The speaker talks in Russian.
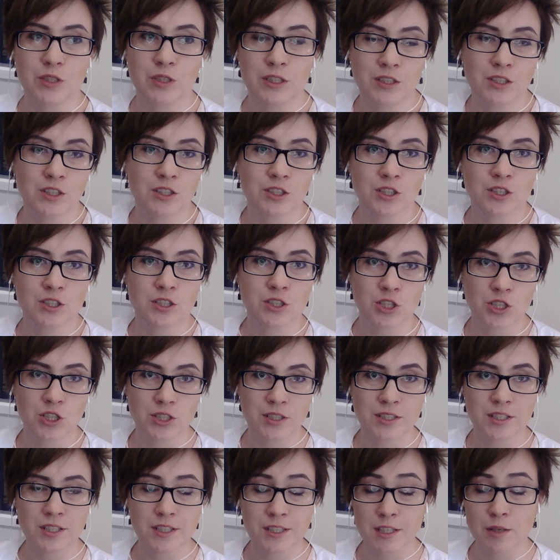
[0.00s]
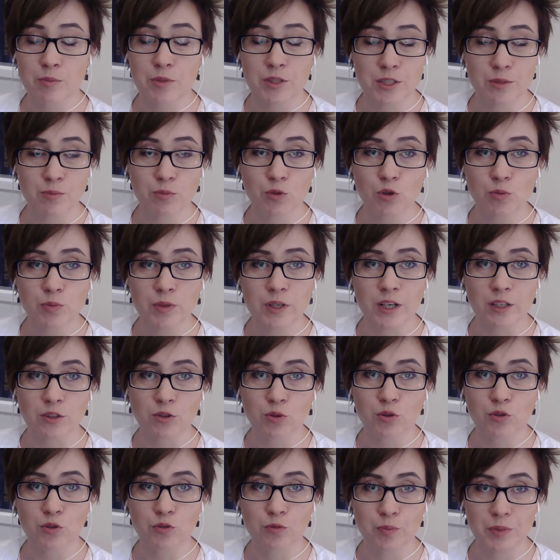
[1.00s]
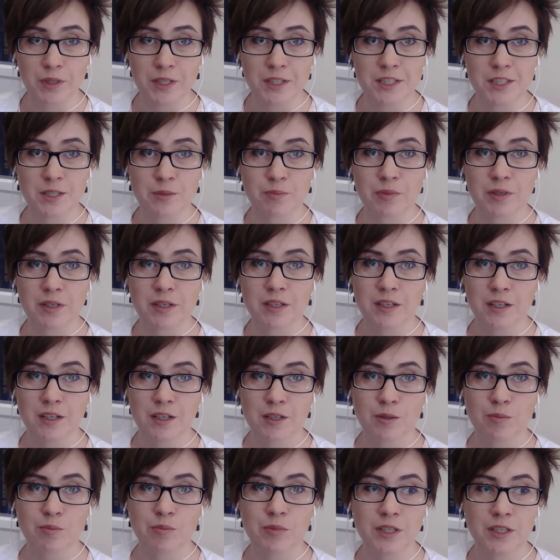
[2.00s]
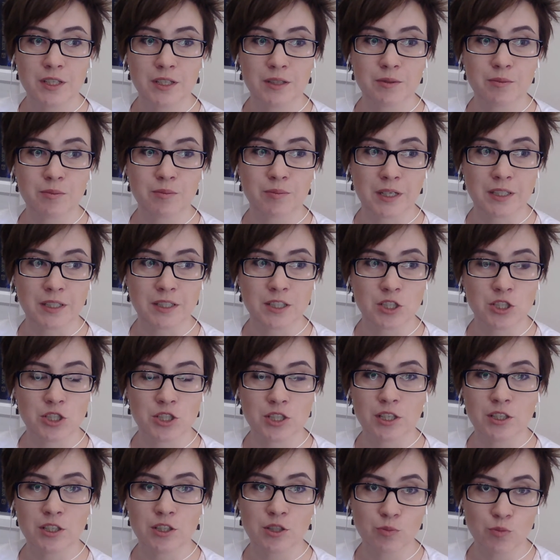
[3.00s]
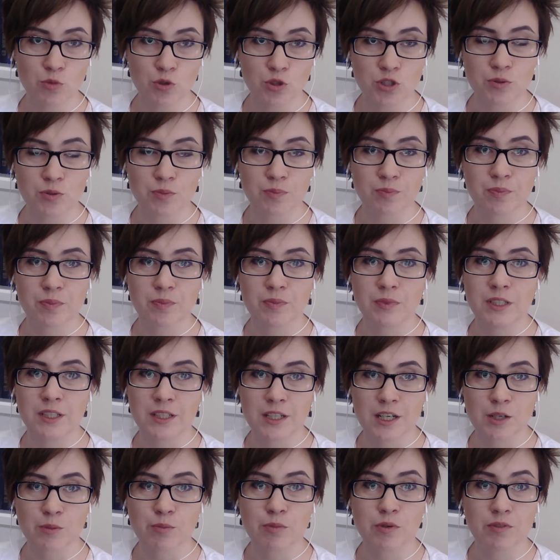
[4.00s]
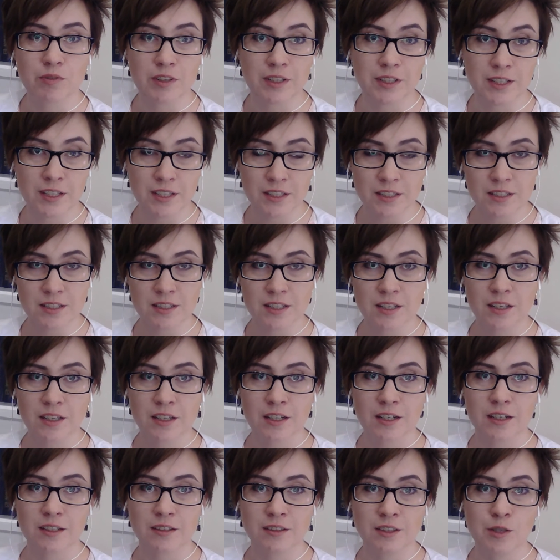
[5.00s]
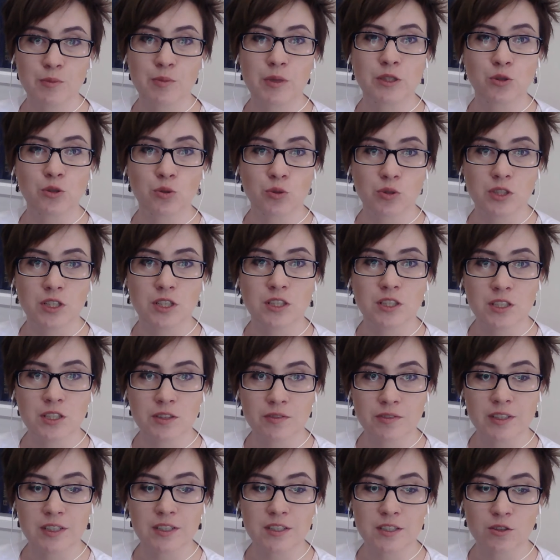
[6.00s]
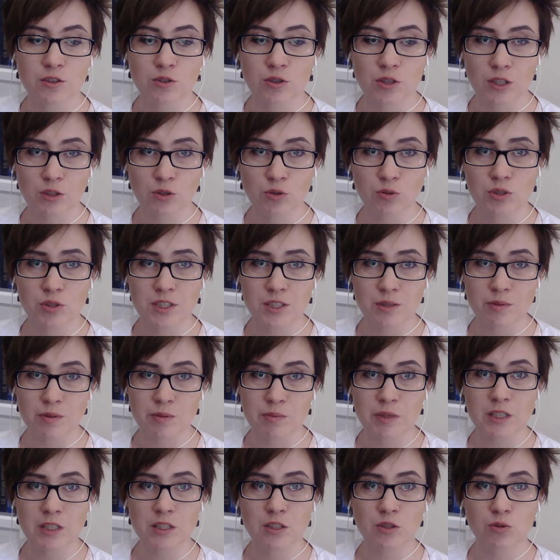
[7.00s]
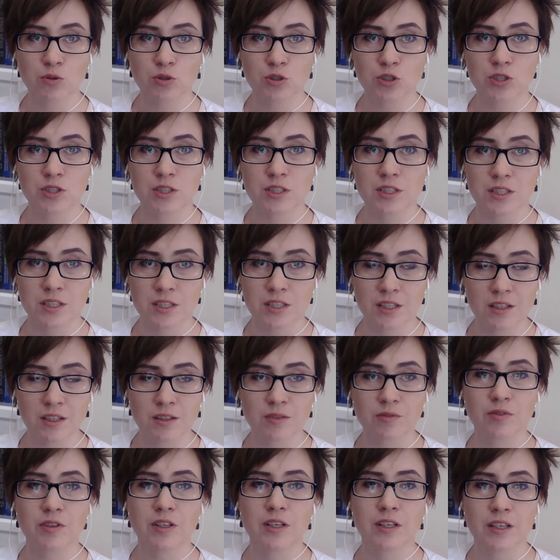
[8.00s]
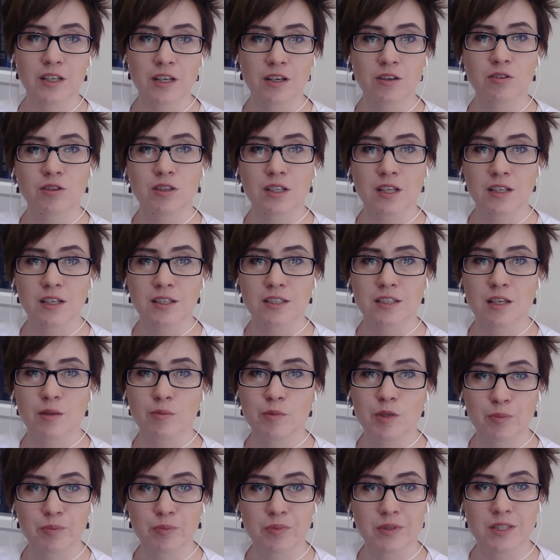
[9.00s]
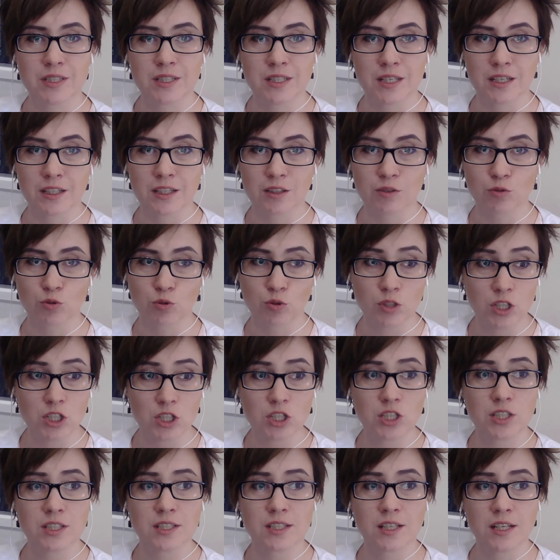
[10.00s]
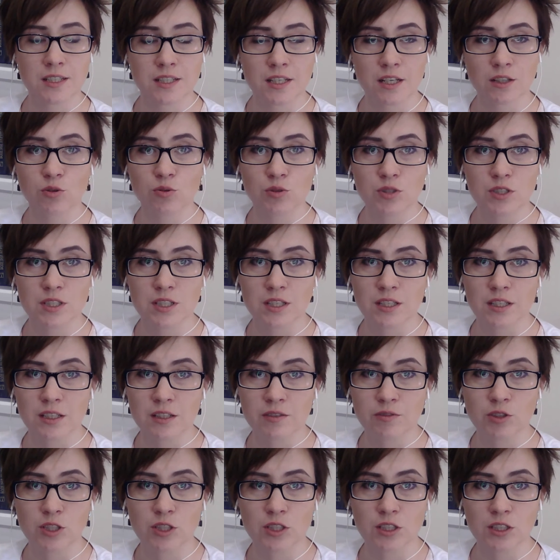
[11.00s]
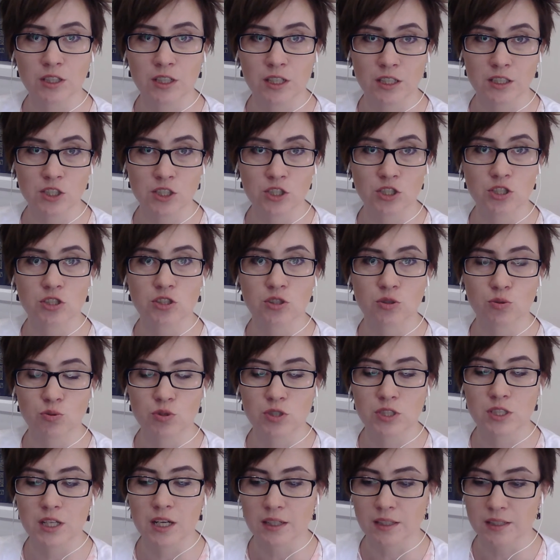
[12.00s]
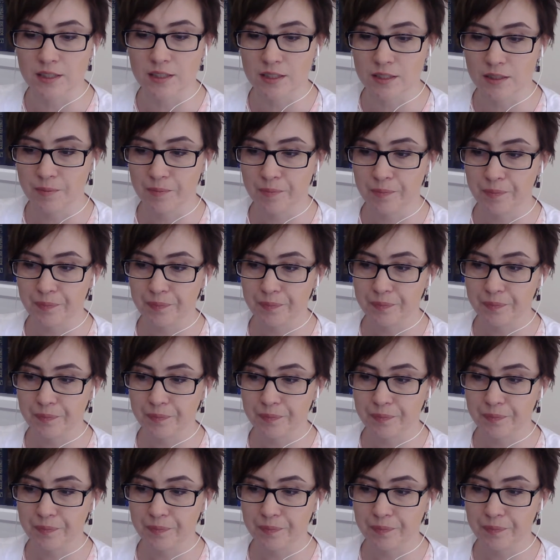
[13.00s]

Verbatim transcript: это, это же те самые симптомы, которые, в принципе, мы практически не можем никак повлиять, не моторные, не двигательные, но которые, тем не менее, очень сильно влияют на самих пациентов. Туда же, кстати, относится и вот эта хроническая усталость.